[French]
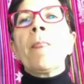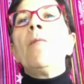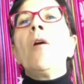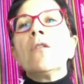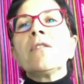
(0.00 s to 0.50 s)

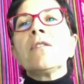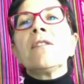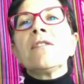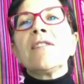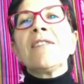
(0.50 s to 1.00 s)

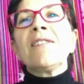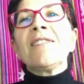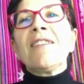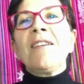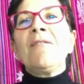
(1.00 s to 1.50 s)

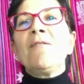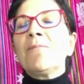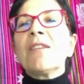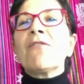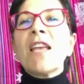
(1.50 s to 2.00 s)

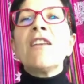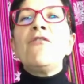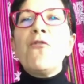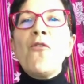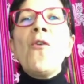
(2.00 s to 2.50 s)
c'est vrai qu'il
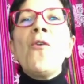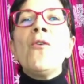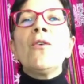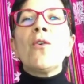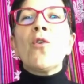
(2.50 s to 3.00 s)
faut
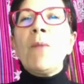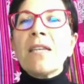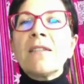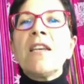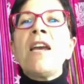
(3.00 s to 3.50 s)

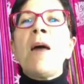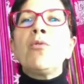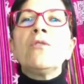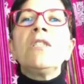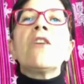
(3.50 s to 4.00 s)
remercier,
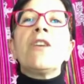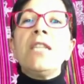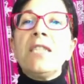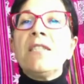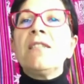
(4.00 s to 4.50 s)
applaudir,
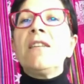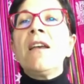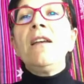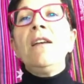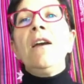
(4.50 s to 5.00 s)

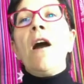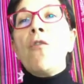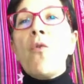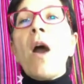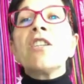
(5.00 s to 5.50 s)
féliciter,
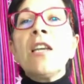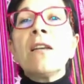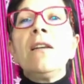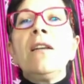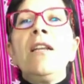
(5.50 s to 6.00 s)

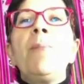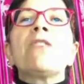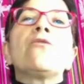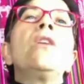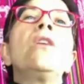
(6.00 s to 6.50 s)
encourager les
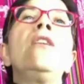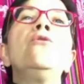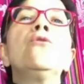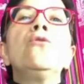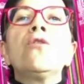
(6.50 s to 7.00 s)
personnels
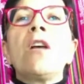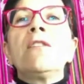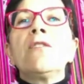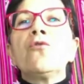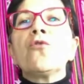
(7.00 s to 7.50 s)
de,
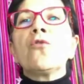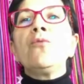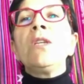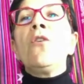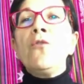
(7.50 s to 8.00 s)
santé
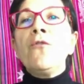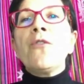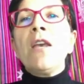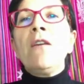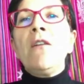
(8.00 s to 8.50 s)
aujourd'hui. On le
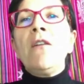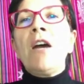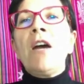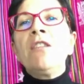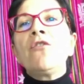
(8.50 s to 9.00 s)
fait
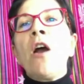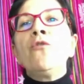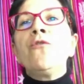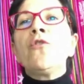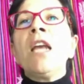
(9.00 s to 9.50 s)
à 20 heures à
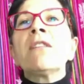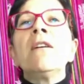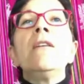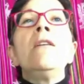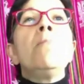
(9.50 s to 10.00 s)
nos fenêtres,
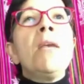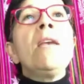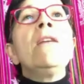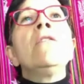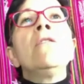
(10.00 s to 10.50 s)

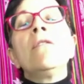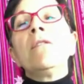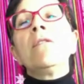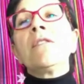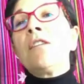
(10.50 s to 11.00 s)
mais
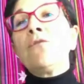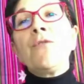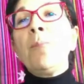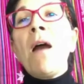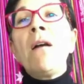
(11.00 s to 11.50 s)
ça
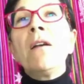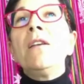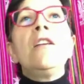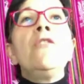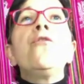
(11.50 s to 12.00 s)
suffit pas.
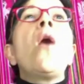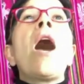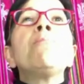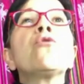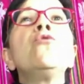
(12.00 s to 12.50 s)
Il faut
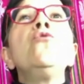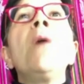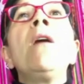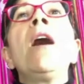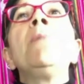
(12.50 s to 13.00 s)

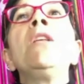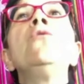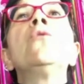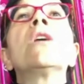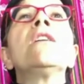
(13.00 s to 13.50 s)
absolument
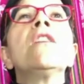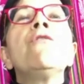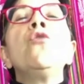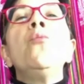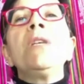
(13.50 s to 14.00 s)
améliorer,
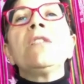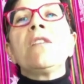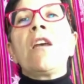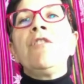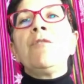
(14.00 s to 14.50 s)
développer
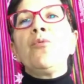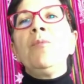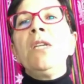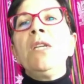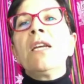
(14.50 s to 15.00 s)
ces services
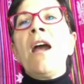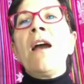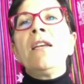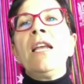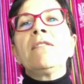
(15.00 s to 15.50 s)

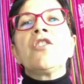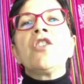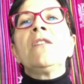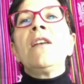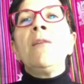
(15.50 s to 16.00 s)
publics-là, et la
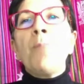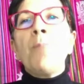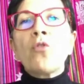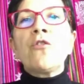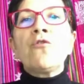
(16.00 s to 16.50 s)
CGT, elle est
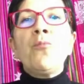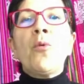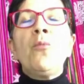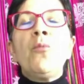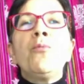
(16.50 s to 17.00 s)
porteuse de
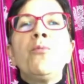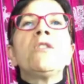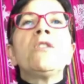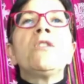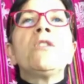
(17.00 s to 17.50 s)

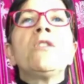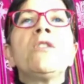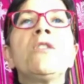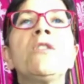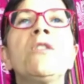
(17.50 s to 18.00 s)
propositions
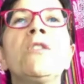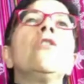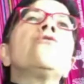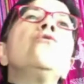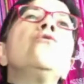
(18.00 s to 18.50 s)
dans
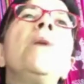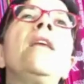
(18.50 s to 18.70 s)
ce domaine.